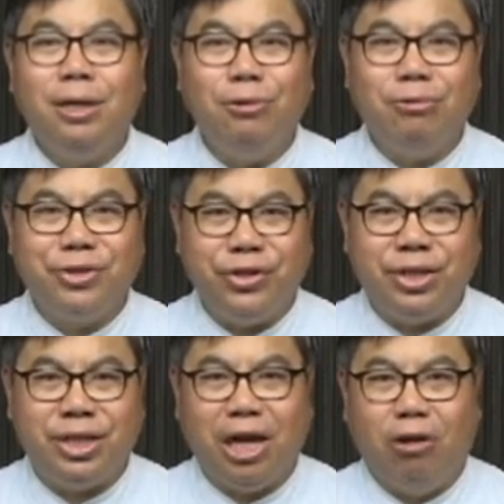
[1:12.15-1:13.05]
路是
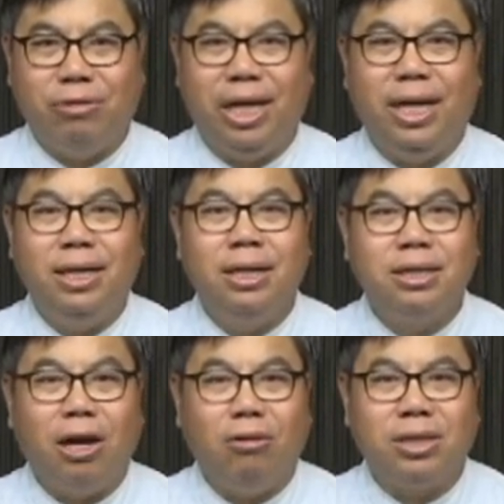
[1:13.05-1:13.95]
小的。
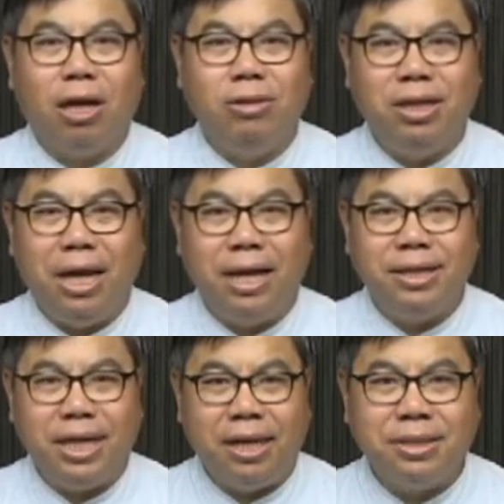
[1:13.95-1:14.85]
找着的
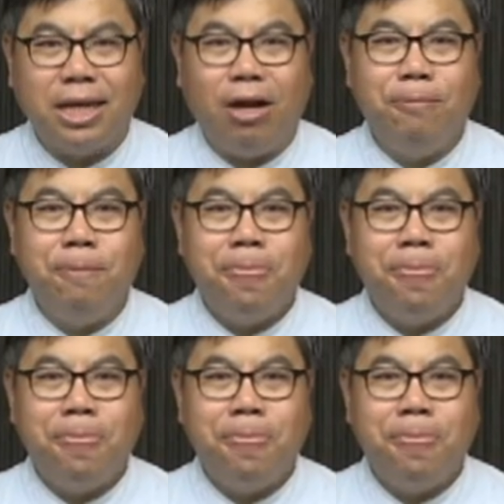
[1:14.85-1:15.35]
人也少，